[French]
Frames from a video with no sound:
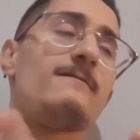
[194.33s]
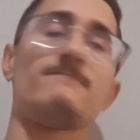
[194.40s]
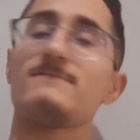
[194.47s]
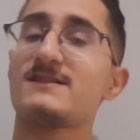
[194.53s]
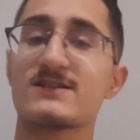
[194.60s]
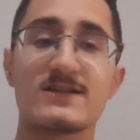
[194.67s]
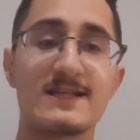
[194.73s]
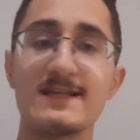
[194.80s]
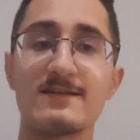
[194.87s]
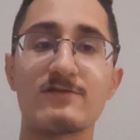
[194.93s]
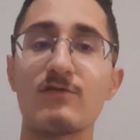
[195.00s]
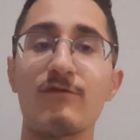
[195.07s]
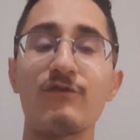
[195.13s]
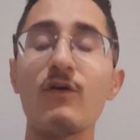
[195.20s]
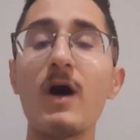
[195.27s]
ce qui
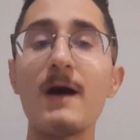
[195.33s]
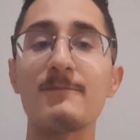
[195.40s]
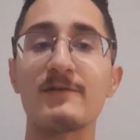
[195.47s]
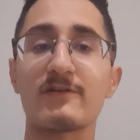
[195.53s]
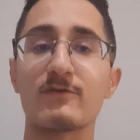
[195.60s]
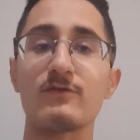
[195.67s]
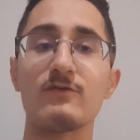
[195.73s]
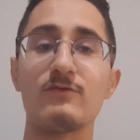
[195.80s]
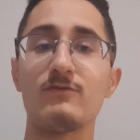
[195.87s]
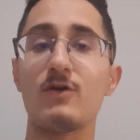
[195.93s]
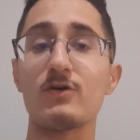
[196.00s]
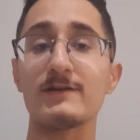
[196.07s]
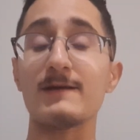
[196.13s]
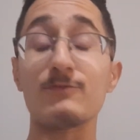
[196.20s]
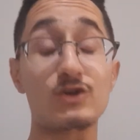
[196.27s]
se fera, puisque
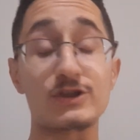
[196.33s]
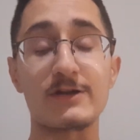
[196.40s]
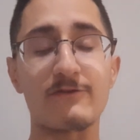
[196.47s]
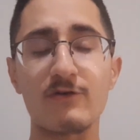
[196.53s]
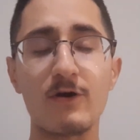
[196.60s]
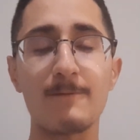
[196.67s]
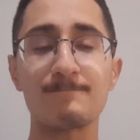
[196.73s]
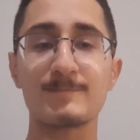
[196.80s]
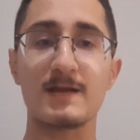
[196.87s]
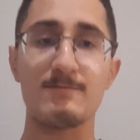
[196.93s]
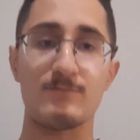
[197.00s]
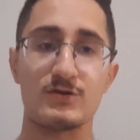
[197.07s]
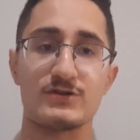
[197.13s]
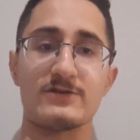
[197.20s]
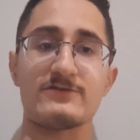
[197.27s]
lors des prochaines heures,
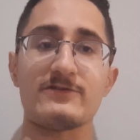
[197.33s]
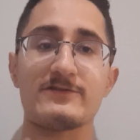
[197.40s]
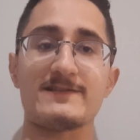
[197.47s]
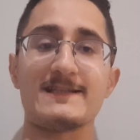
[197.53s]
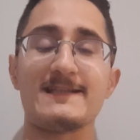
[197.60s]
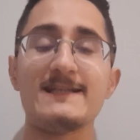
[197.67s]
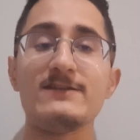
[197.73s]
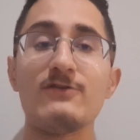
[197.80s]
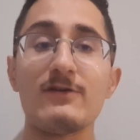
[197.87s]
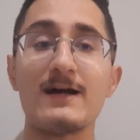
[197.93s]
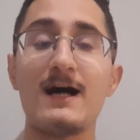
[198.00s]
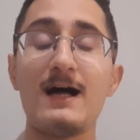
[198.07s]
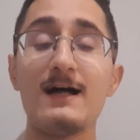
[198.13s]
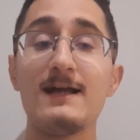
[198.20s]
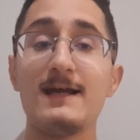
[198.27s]
Manchester City
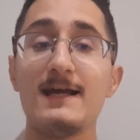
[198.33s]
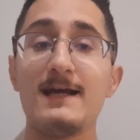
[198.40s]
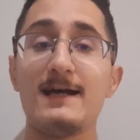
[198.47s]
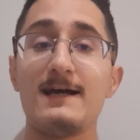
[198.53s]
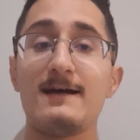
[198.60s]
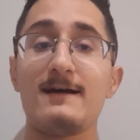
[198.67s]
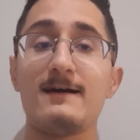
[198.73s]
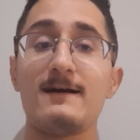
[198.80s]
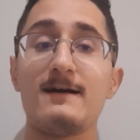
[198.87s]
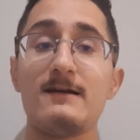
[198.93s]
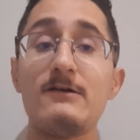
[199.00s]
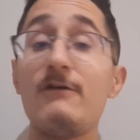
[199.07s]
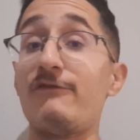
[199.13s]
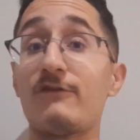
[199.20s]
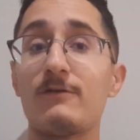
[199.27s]
donnera euh,
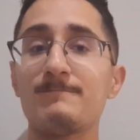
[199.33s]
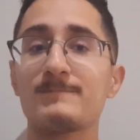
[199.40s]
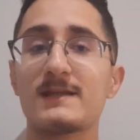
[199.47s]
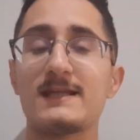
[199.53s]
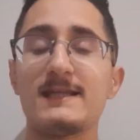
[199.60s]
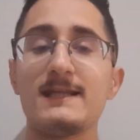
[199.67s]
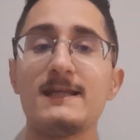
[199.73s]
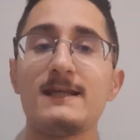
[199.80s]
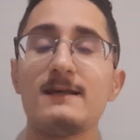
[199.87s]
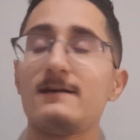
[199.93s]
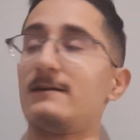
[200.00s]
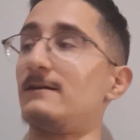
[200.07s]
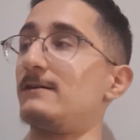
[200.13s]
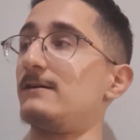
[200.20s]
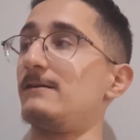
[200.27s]
l'offre qui
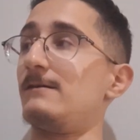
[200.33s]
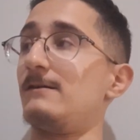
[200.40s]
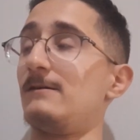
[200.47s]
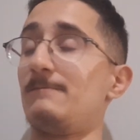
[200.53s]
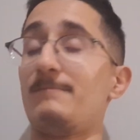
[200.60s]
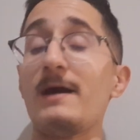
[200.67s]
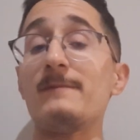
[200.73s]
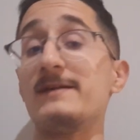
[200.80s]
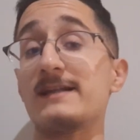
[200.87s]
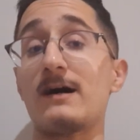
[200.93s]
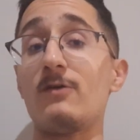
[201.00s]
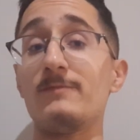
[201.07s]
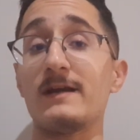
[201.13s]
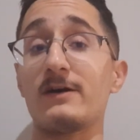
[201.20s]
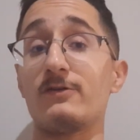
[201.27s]
euh, permettra
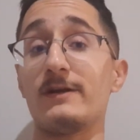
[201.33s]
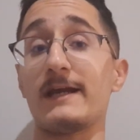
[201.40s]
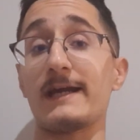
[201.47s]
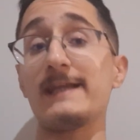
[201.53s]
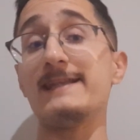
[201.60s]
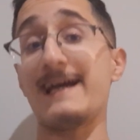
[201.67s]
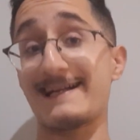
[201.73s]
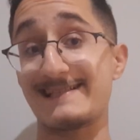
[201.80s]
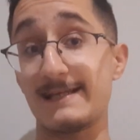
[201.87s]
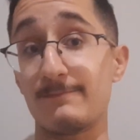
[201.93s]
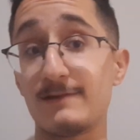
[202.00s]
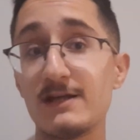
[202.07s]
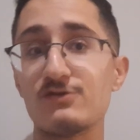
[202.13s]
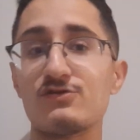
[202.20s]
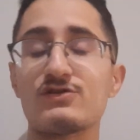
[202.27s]
permettra bien Bianconeri
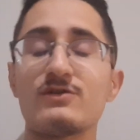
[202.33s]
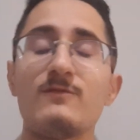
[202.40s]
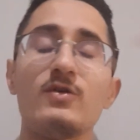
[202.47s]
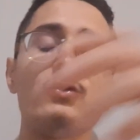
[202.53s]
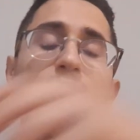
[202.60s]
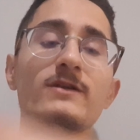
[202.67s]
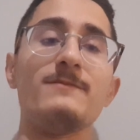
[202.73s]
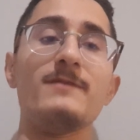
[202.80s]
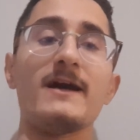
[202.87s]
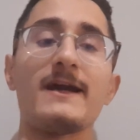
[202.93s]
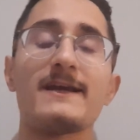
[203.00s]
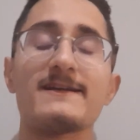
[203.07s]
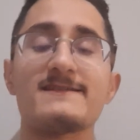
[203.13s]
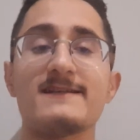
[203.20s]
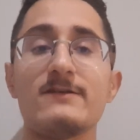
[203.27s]
d'accepter justement de
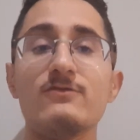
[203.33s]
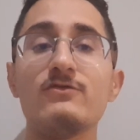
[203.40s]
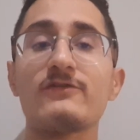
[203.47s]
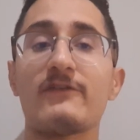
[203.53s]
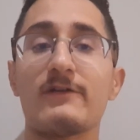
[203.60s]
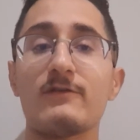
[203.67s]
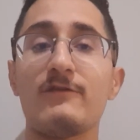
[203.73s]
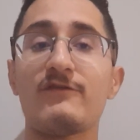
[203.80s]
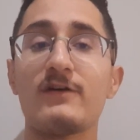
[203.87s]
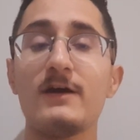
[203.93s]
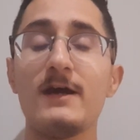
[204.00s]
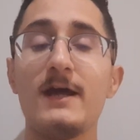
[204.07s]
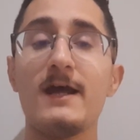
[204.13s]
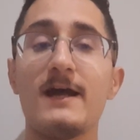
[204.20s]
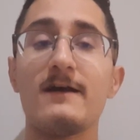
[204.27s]
libérer Cristiano. Cette offre
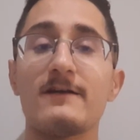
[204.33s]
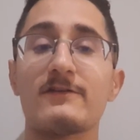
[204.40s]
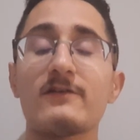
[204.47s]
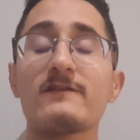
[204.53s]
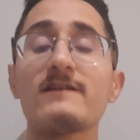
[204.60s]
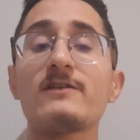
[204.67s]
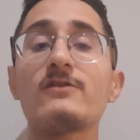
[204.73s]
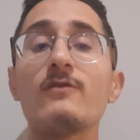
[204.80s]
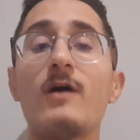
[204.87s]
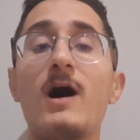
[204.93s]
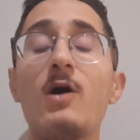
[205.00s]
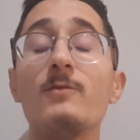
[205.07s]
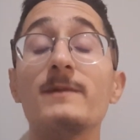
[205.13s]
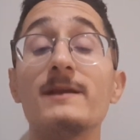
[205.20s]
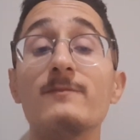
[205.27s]
euh, se
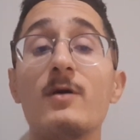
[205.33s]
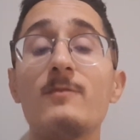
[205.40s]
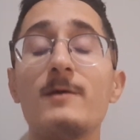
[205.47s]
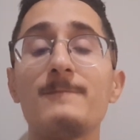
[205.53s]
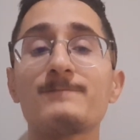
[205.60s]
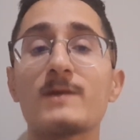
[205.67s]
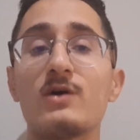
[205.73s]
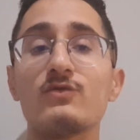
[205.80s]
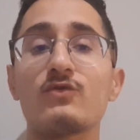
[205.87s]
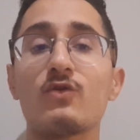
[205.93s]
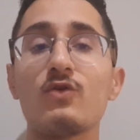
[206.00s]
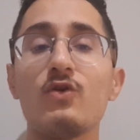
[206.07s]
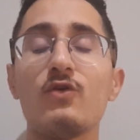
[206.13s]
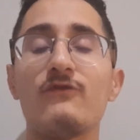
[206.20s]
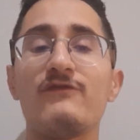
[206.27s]
situera au minimum
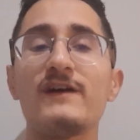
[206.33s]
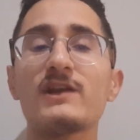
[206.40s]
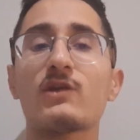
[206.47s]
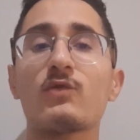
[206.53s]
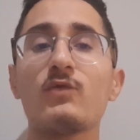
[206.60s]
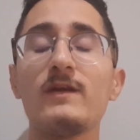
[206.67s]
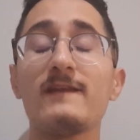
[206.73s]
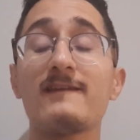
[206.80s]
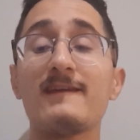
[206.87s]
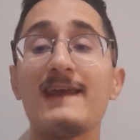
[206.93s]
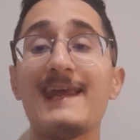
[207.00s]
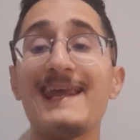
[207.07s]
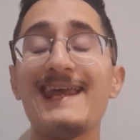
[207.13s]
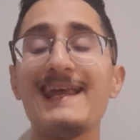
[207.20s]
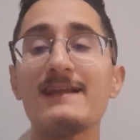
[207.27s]
entre 28
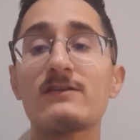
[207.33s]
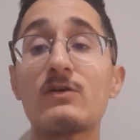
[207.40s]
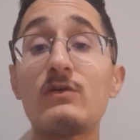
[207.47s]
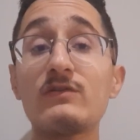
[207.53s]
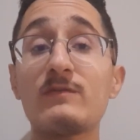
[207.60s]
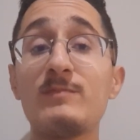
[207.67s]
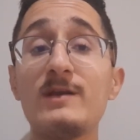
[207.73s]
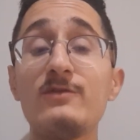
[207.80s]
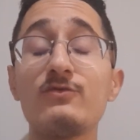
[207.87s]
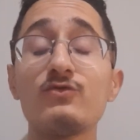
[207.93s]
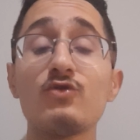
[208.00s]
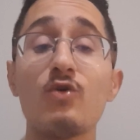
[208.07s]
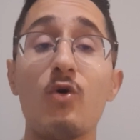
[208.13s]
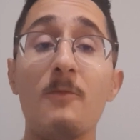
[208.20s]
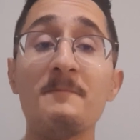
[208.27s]
et 30 millions
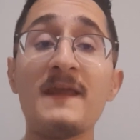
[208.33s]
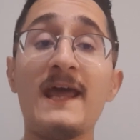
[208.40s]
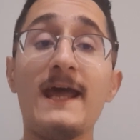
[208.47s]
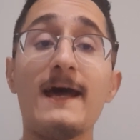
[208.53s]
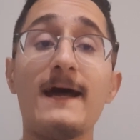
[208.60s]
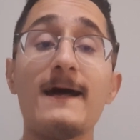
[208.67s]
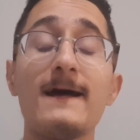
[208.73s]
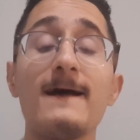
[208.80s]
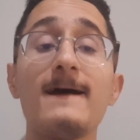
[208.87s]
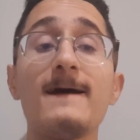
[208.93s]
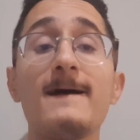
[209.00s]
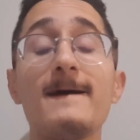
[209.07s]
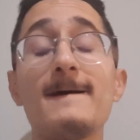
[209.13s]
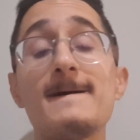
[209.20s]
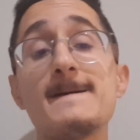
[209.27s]
d'euros.
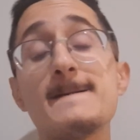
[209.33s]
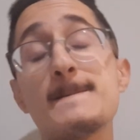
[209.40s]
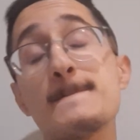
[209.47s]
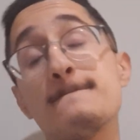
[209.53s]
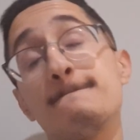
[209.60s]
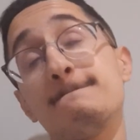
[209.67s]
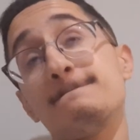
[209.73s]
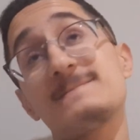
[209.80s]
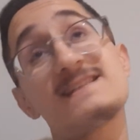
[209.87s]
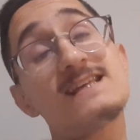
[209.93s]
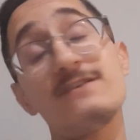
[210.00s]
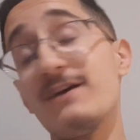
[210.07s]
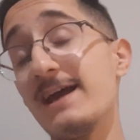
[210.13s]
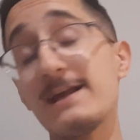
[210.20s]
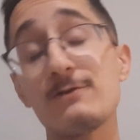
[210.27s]

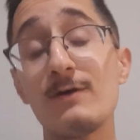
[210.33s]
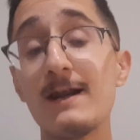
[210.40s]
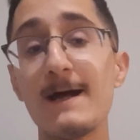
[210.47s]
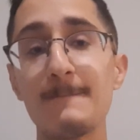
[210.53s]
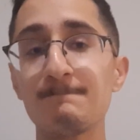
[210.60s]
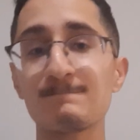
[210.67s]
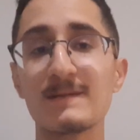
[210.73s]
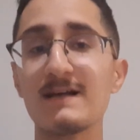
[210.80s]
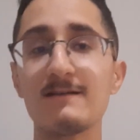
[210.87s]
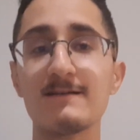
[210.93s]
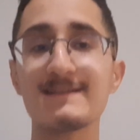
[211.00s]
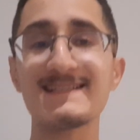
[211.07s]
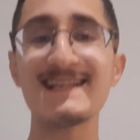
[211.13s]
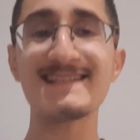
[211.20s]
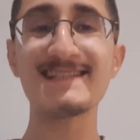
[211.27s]
c'est vrai que voilà,
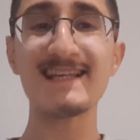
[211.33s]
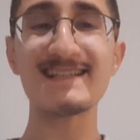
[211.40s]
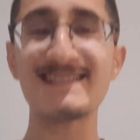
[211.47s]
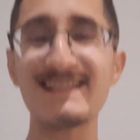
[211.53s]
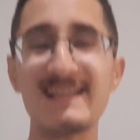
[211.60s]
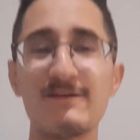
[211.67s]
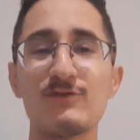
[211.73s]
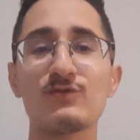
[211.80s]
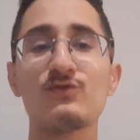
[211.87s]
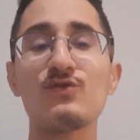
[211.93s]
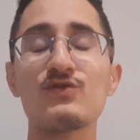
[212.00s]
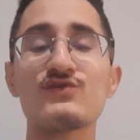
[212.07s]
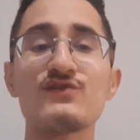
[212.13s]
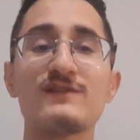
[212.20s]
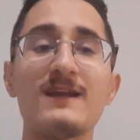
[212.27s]
cette
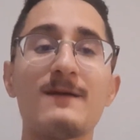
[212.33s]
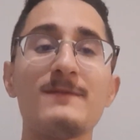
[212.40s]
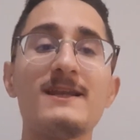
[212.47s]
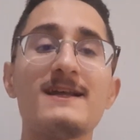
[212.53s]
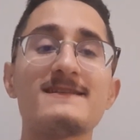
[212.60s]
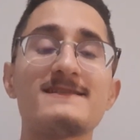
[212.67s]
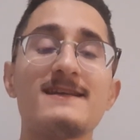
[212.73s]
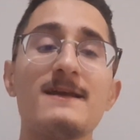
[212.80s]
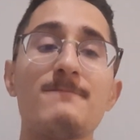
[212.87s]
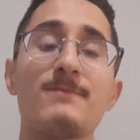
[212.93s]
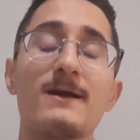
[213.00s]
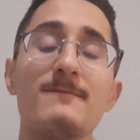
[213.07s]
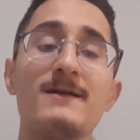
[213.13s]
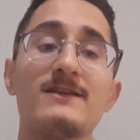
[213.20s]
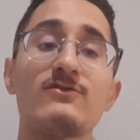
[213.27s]
aventure se termine assez
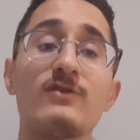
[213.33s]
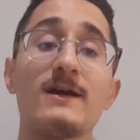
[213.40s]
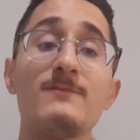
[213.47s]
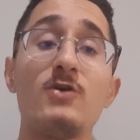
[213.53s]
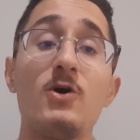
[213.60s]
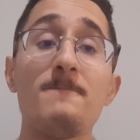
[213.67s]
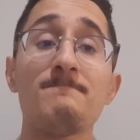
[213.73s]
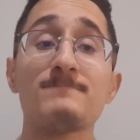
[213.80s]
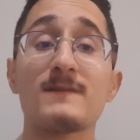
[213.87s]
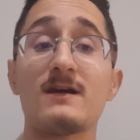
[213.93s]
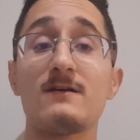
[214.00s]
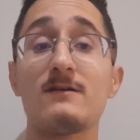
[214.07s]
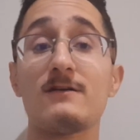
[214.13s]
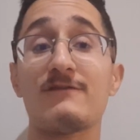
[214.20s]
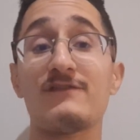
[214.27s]
prématurément.
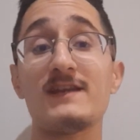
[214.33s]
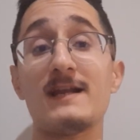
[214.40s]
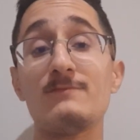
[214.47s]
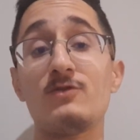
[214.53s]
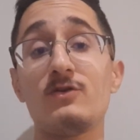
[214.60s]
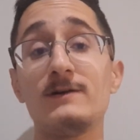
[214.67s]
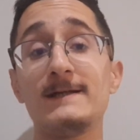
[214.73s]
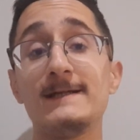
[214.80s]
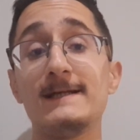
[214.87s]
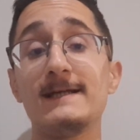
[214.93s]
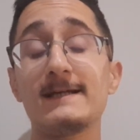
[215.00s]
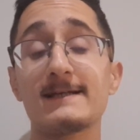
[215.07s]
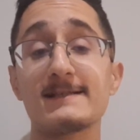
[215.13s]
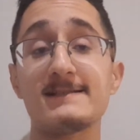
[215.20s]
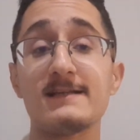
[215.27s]
finalement,
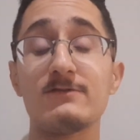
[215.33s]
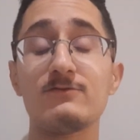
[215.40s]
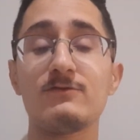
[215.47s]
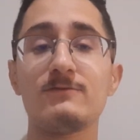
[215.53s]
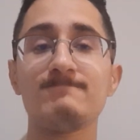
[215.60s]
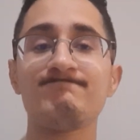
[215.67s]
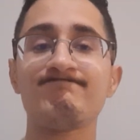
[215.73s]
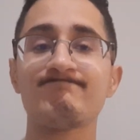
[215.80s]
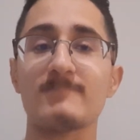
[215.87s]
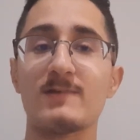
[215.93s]
Cristiano